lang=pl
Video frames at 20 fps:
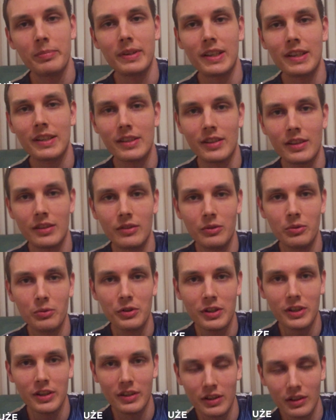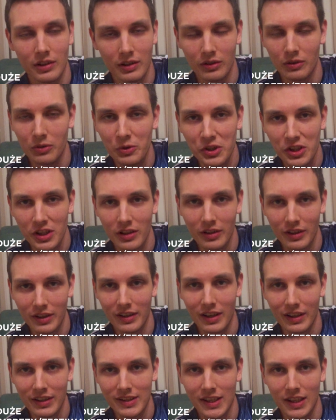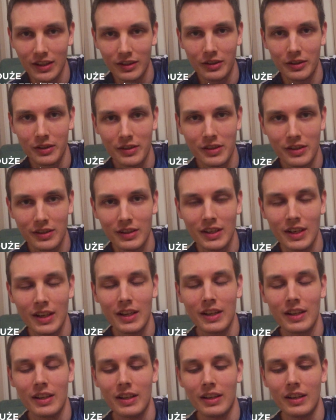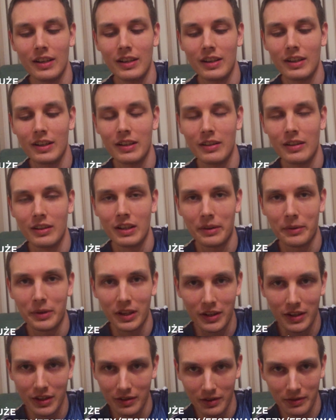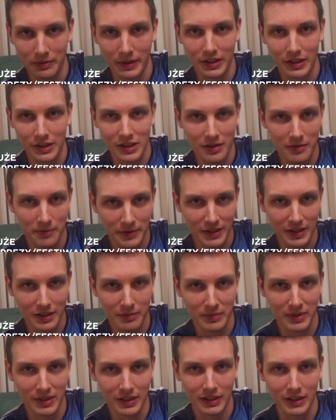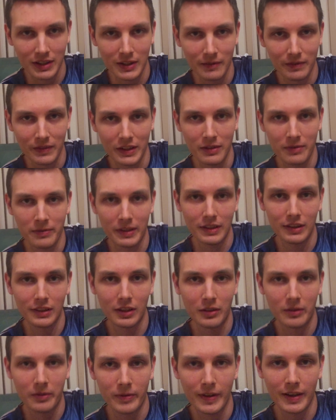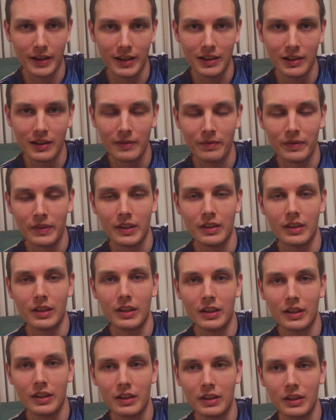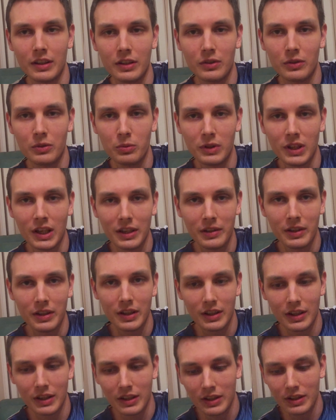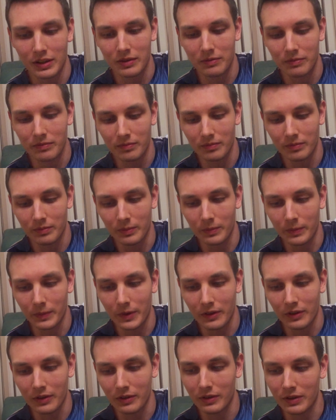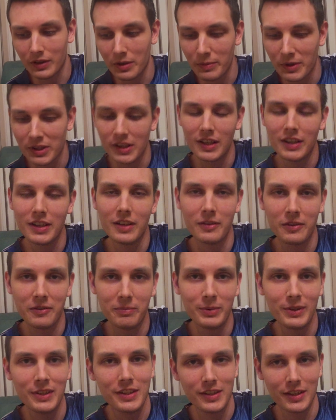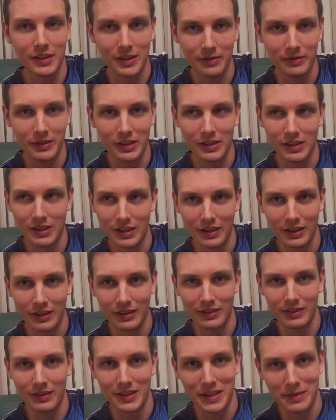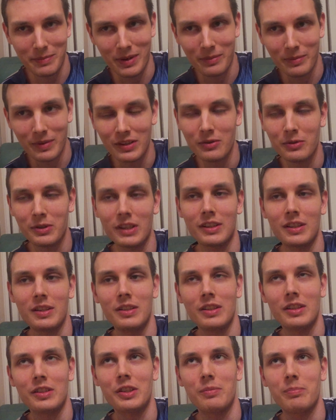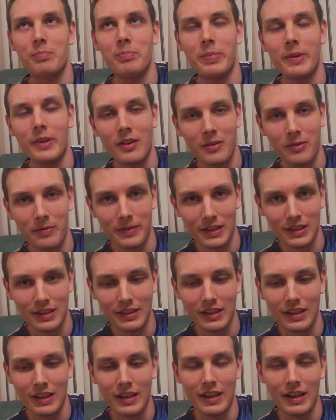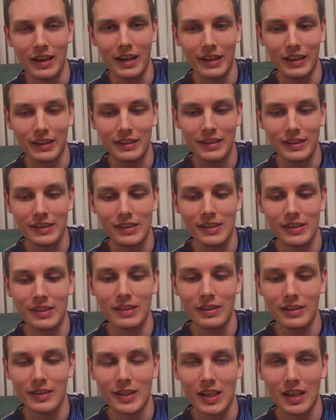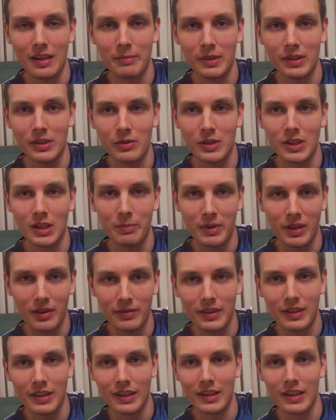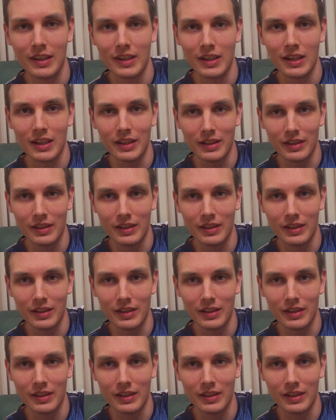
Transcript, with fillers: imprezy, duże, duzi organizatorzy, e, takie większe firmy eventowe, Y, I tutaj, y, no, żeby się na nie wbić, rzeczywiście trzeba mieć już jakiś profil artysty, trzeba mieć już naprawdę y,